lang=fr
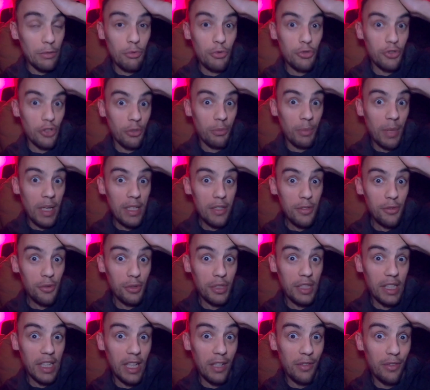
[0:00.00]
nous emmène sur
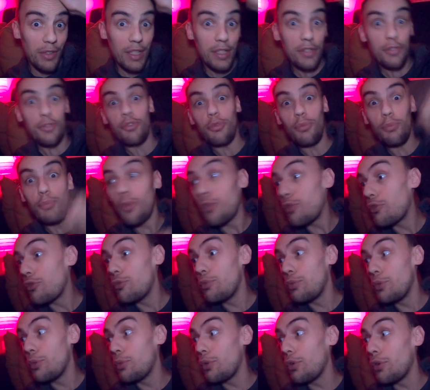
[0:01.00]
des réflexions beaucoup
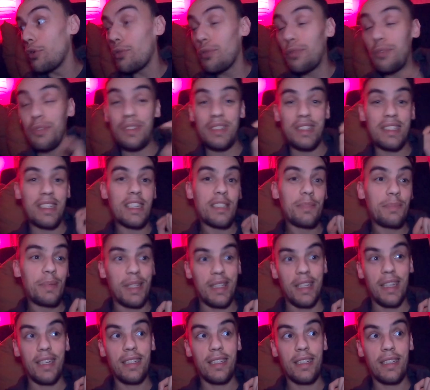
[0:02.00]
plus profondes. C'est un
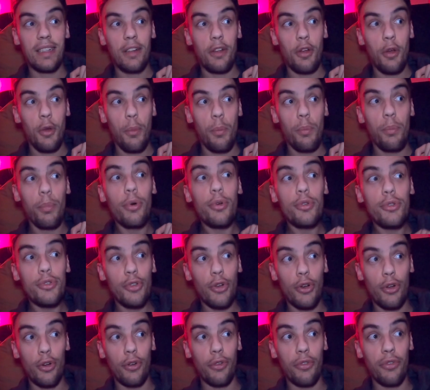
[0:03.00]
spectacle
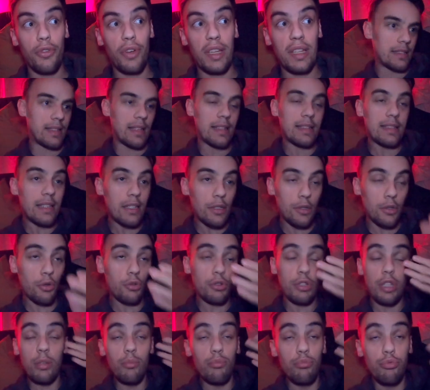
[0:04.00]
puzzle, en fait. C'est-à-dire qu'au
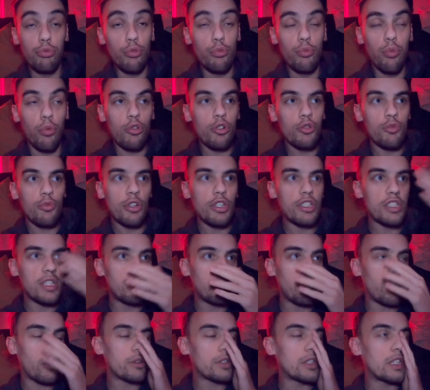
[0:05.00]
début, bon, je me laissais
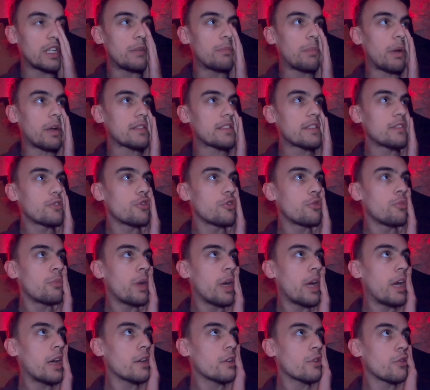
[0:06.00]
porter par ces deux
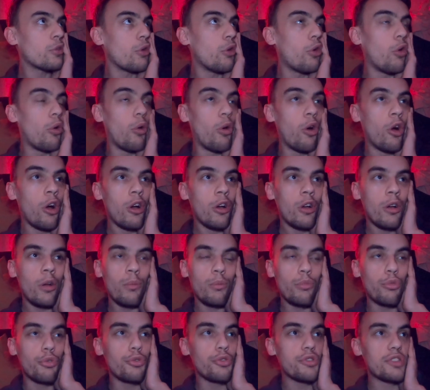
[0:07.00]
mecs euh,
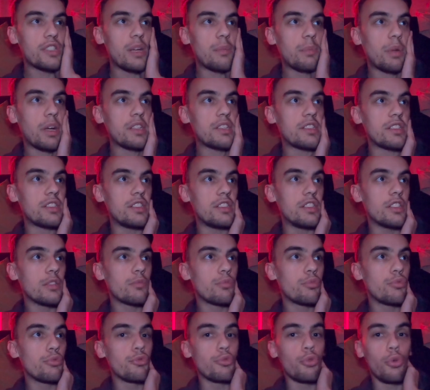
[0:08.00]
plutôt sympathiques,
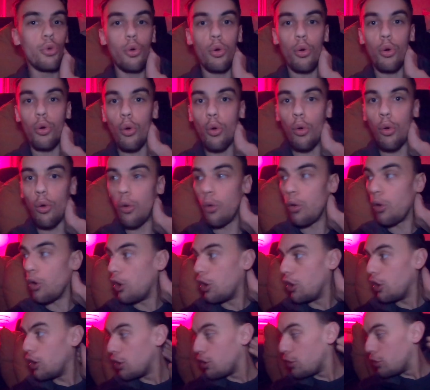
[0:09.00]
plutôt
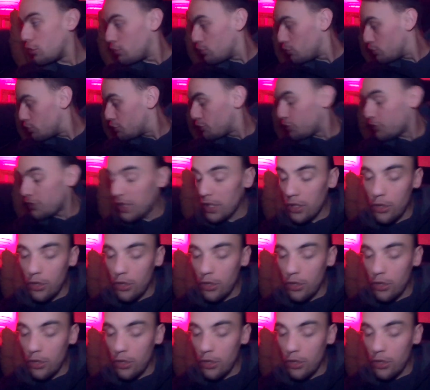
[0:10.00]
plutôt des